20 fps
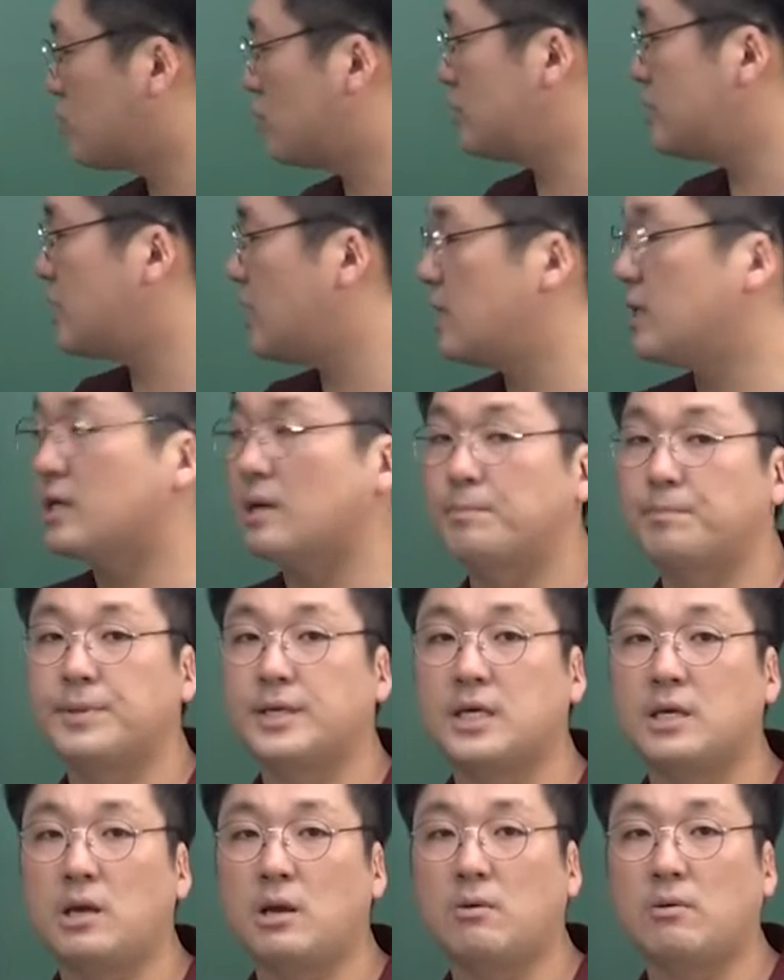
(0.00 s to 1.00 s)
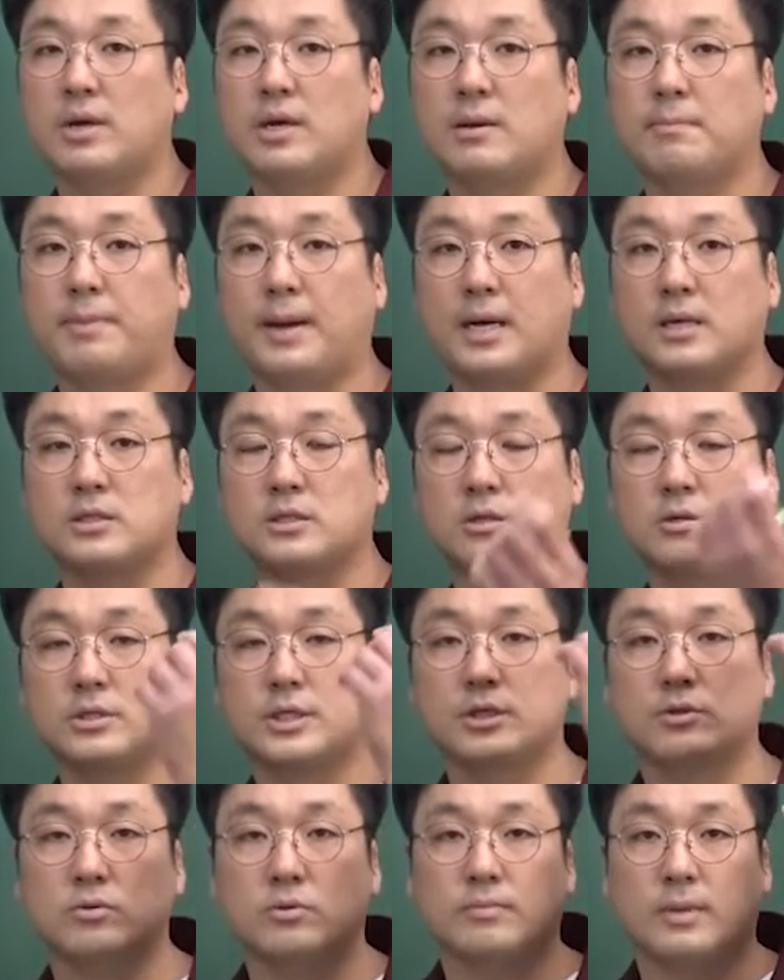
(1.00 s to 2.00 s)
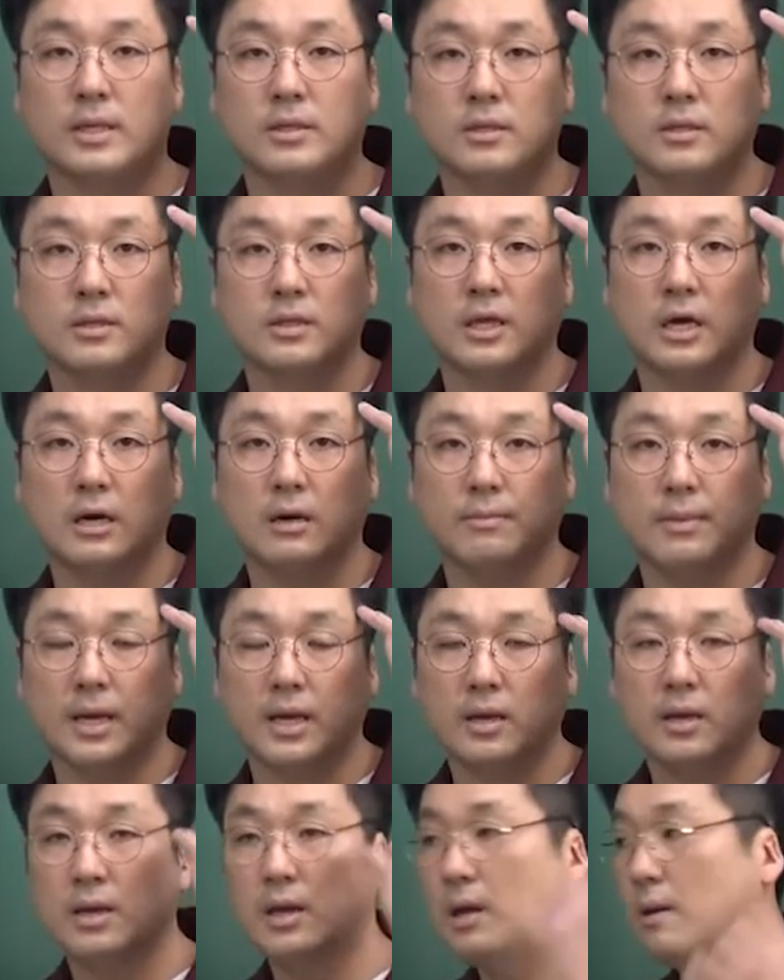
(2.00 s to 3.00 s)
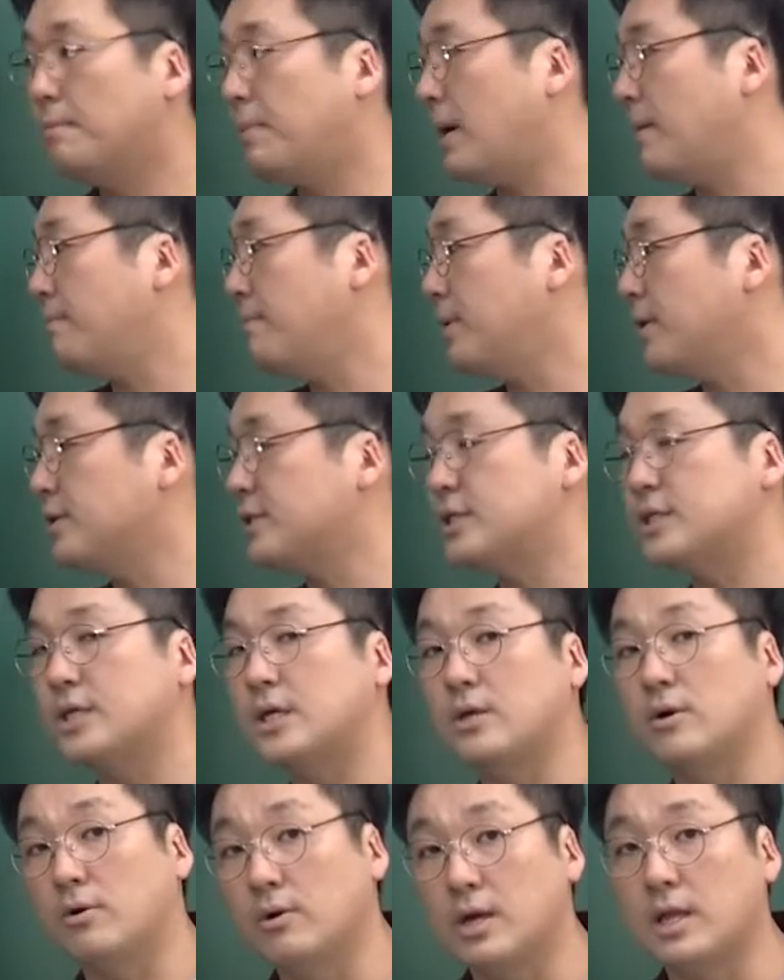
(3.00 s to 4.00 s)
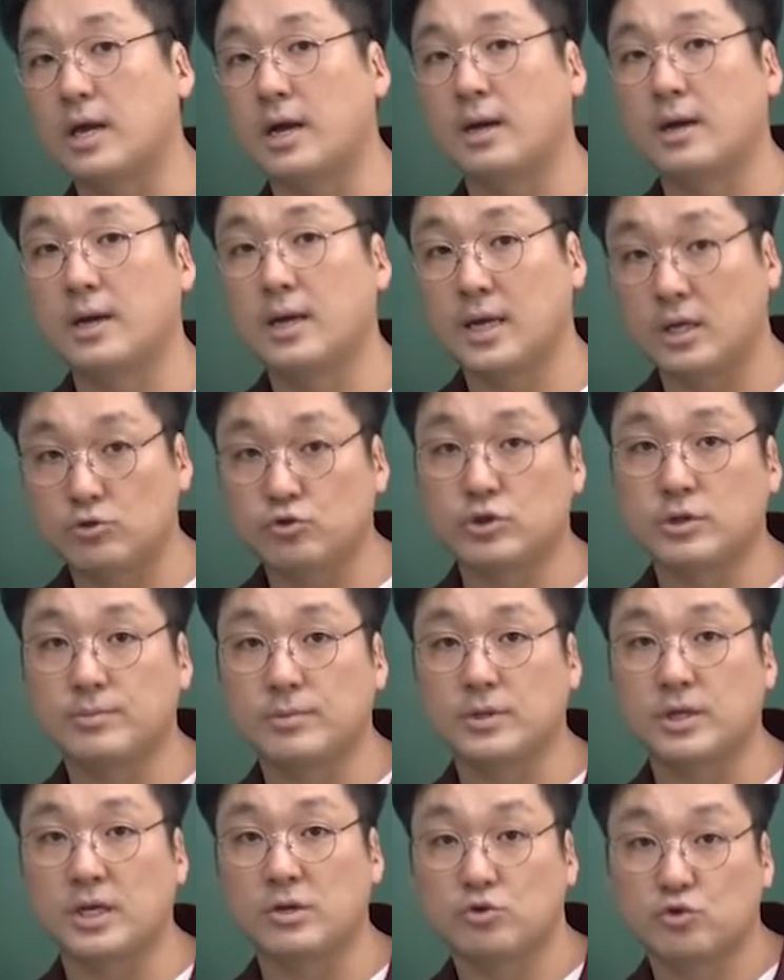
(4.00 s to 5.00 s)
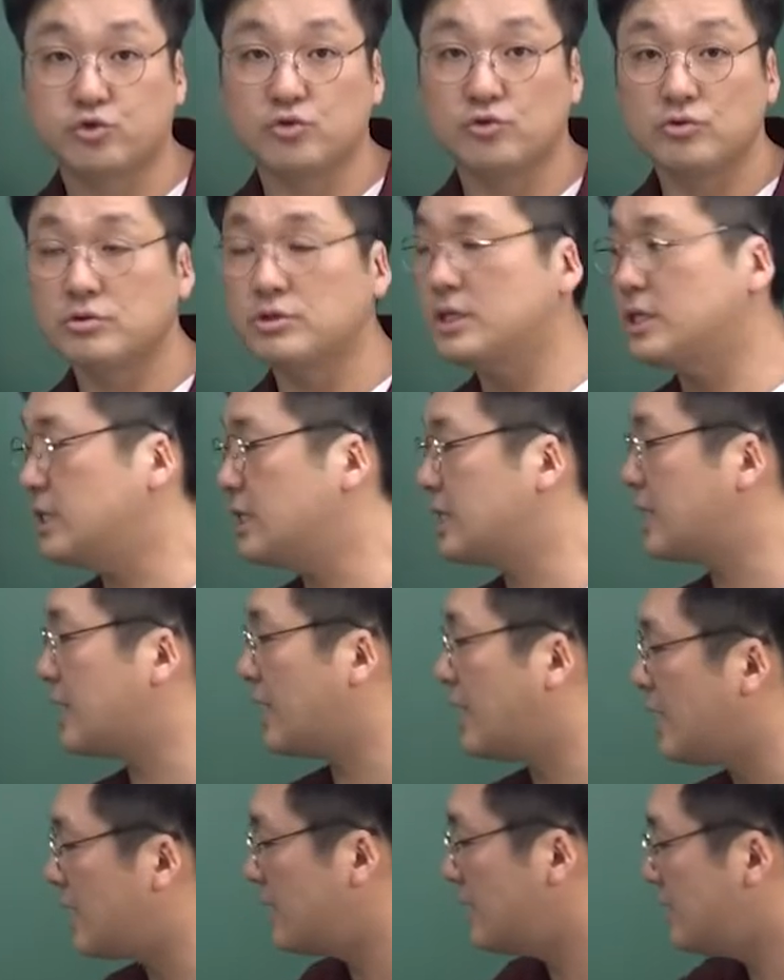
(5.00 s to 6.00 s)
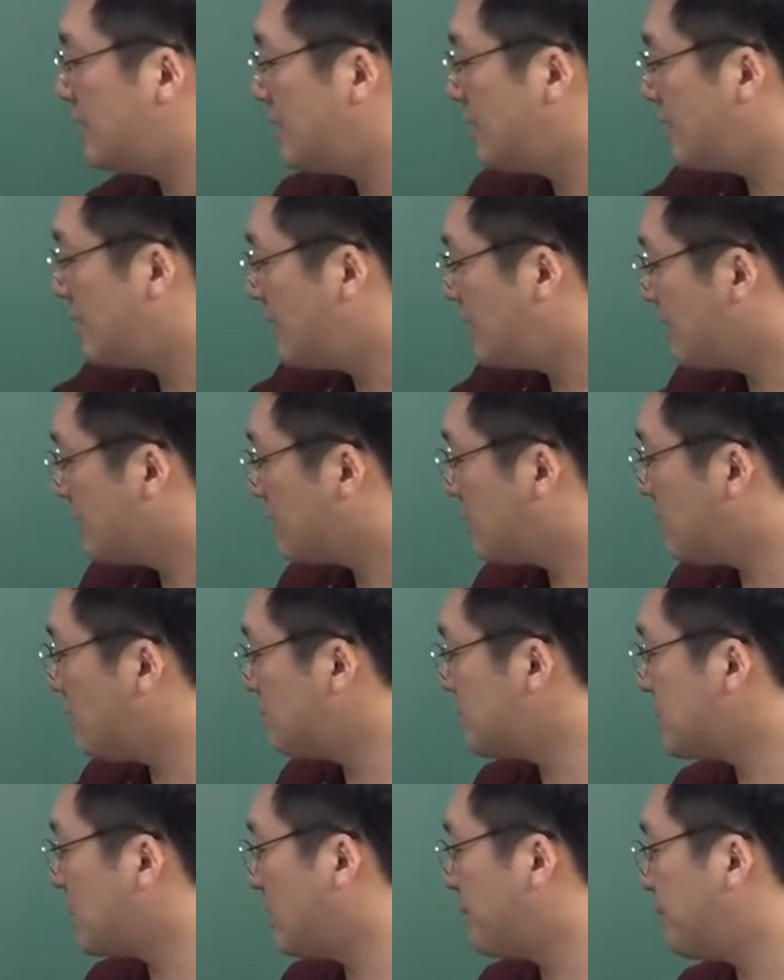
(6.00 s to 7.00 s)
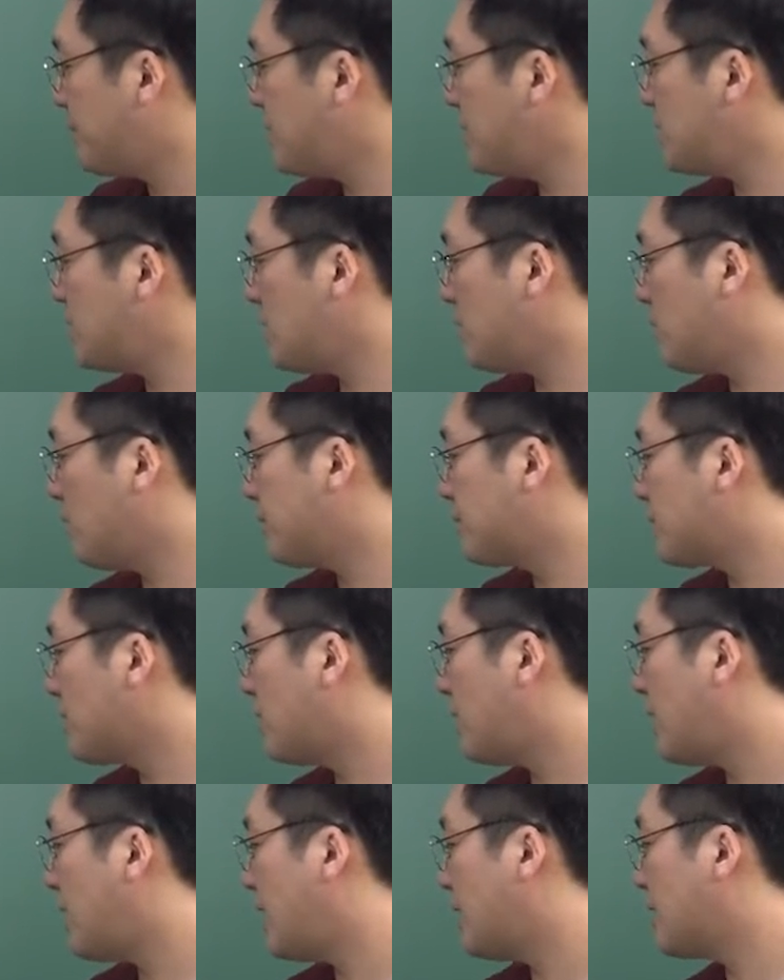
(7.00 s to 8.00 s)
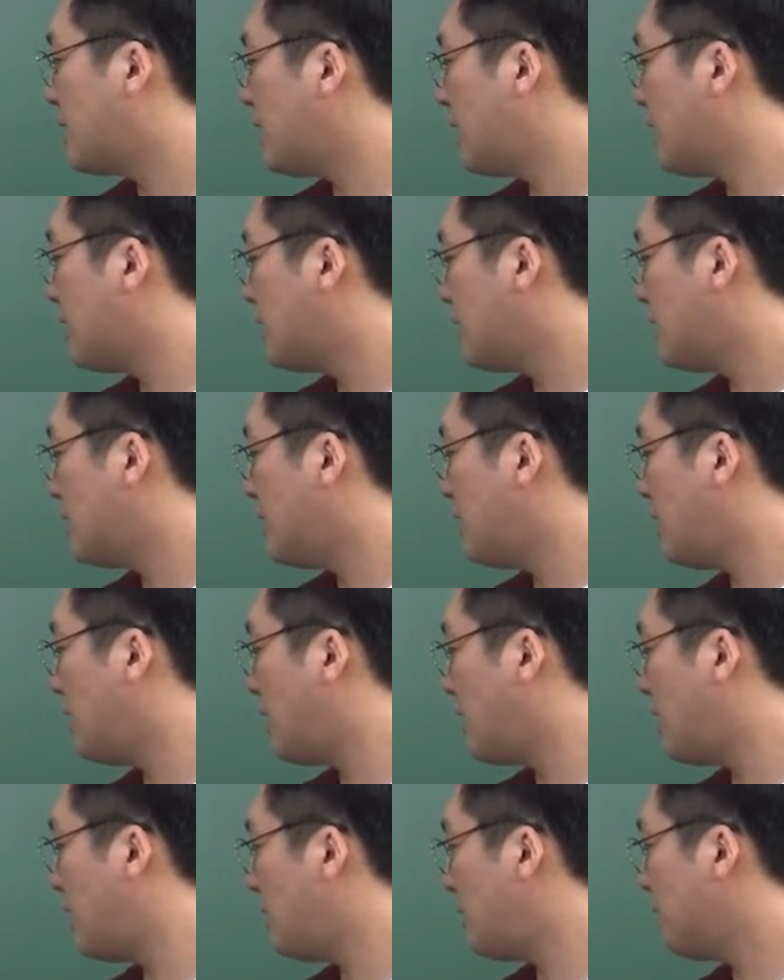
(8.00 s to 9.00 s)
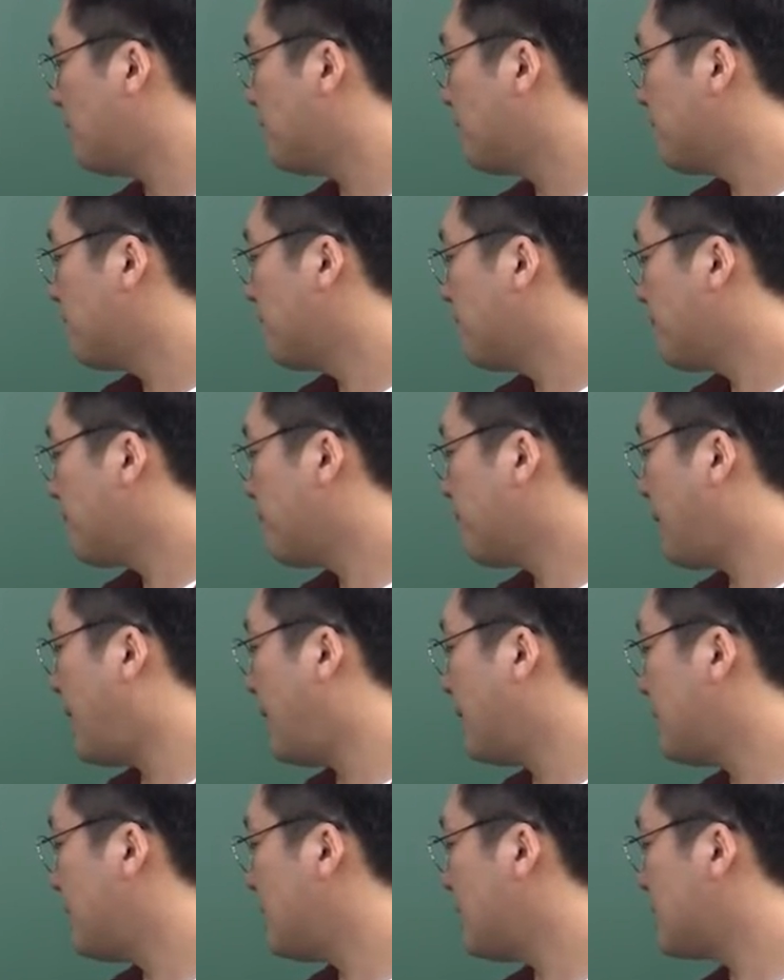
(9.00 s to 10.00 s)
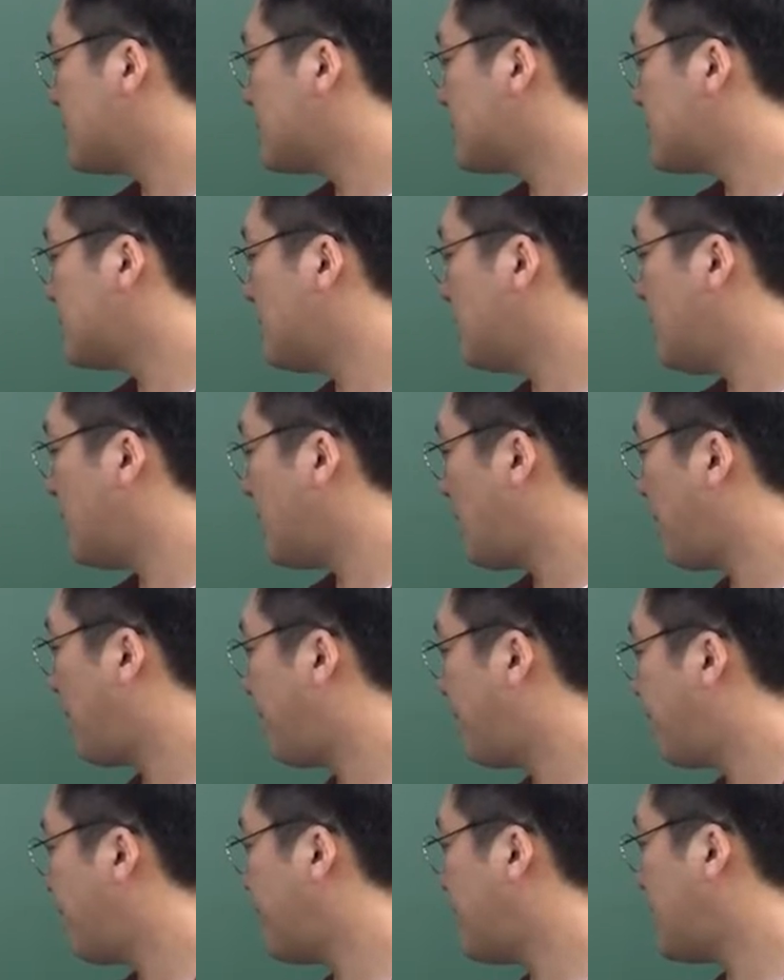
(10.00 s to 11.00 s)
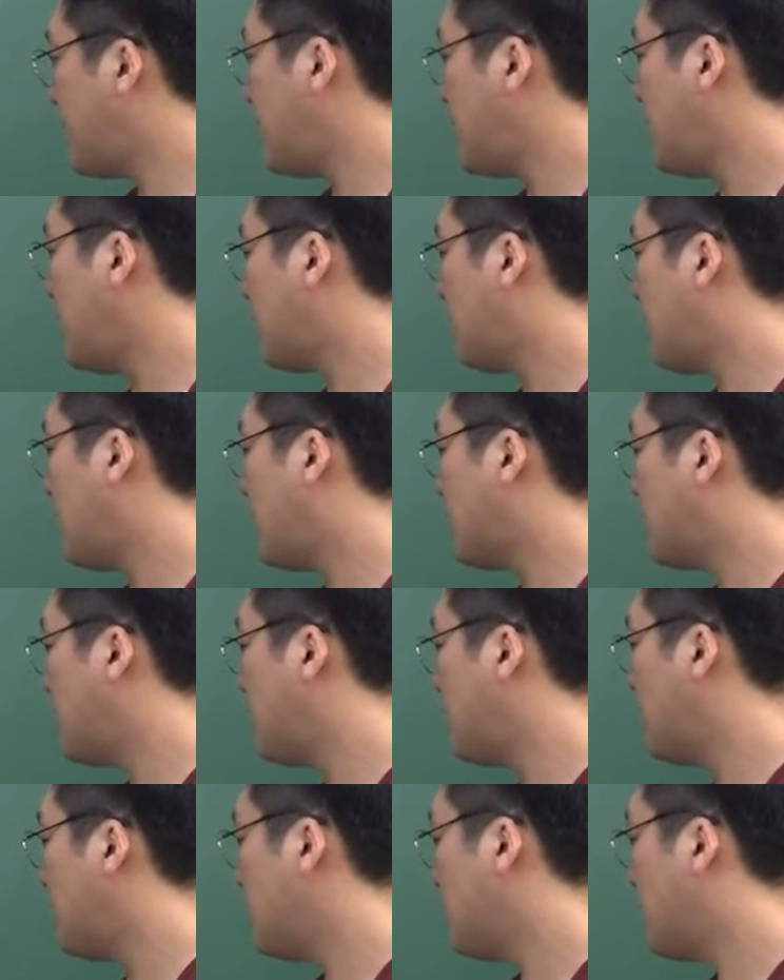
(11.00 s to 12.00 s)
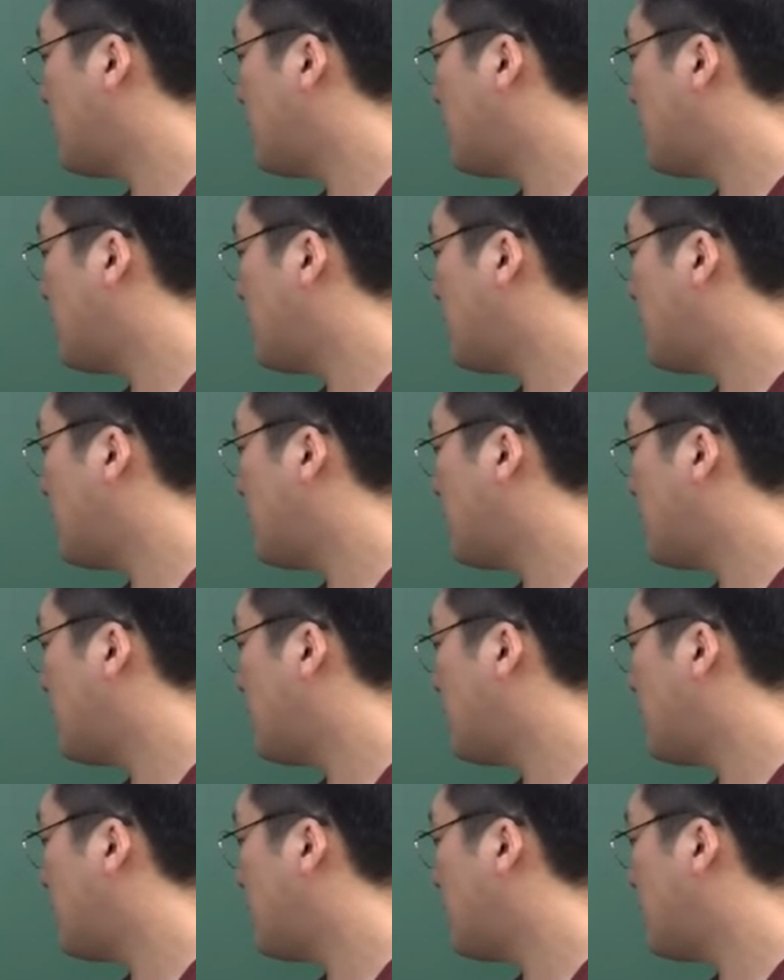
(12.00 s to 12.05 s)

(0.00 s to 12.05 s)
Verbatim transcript: 존재하니까 p에 관한 방정식으로 만든 다음에 판별식이 0이다 해주시면 돼요. 중근이니까. 그럼 자 p제곱 더하기 2a 마이너스 1에 p 더하기